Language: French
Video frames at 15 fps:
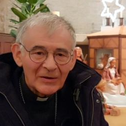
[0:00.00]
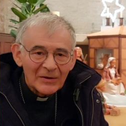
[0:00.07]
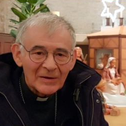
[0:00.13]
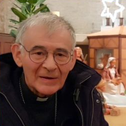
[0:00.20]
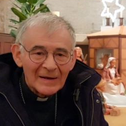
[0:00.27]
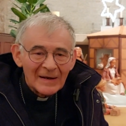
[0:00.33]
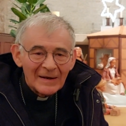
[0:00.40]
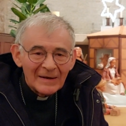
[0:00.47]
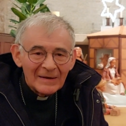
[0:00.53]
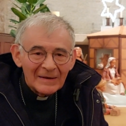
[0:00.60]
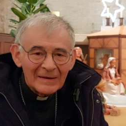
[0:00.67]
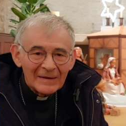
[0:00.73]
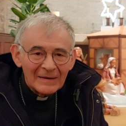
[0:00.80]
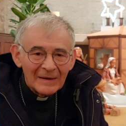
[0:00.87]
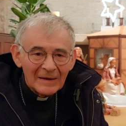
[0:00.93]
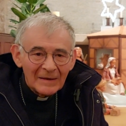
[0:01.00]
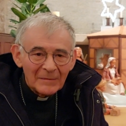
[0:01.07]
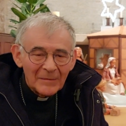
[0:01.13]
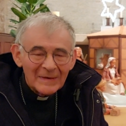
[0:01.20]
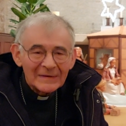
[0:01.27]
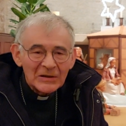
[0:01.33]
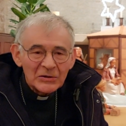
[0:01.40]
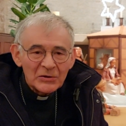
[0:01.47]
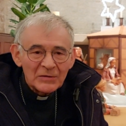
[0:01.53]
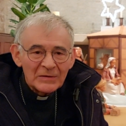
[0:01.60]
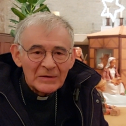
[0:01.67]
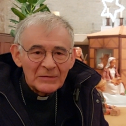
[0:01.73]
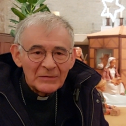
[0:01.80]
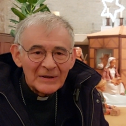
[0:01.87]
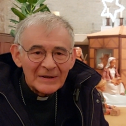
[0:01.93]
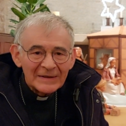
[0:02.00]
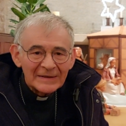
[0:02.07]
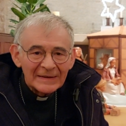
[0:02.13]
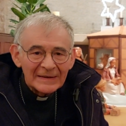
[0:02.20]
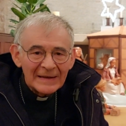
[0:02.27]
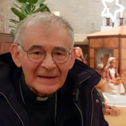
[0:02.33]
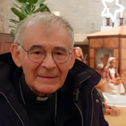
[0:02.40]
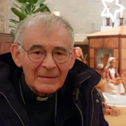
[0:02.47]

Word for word: Alors, le message que je vais vous dire, c'est